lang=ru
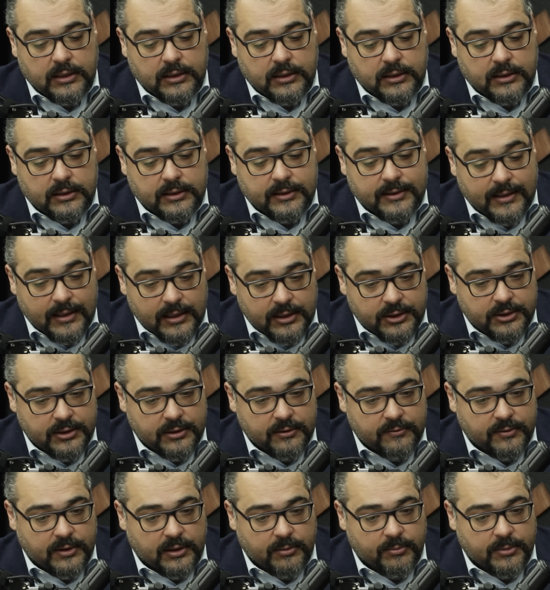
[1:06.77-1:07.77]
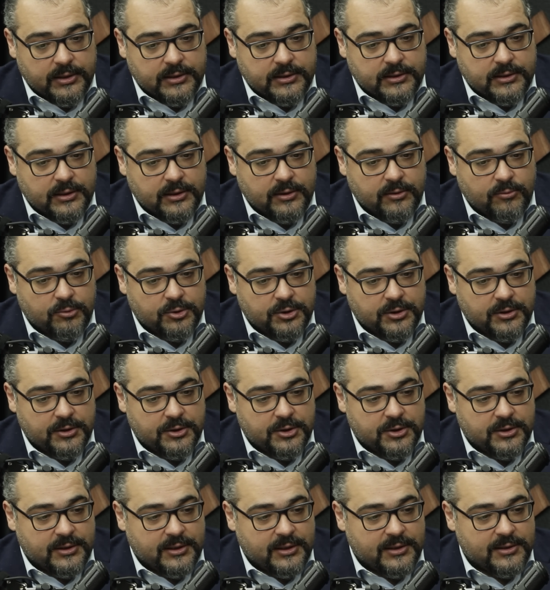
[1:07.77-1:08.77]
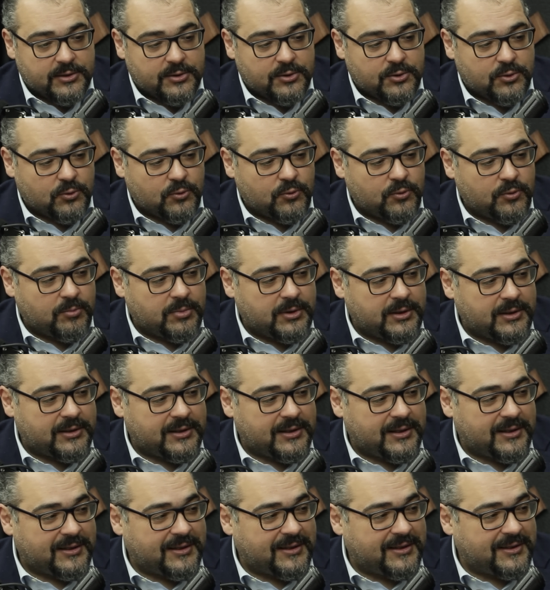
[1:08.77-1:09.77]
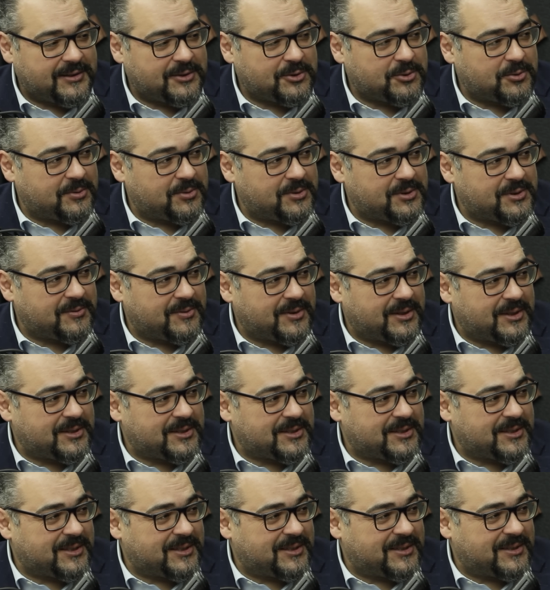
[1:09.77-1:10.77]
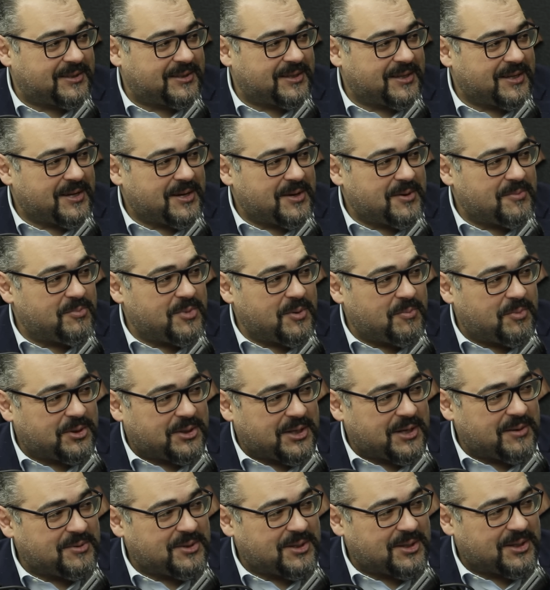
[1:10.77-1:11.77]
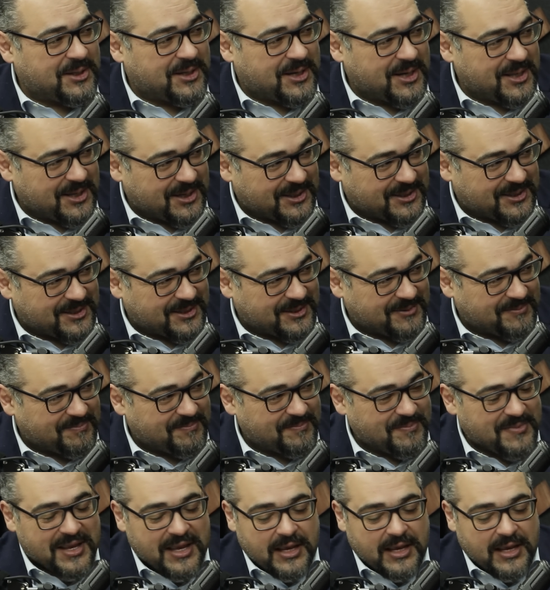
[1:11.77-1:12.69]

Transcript: Дальше информация уже начинается сугубо такая, что называется, мы пытаемся догадаться.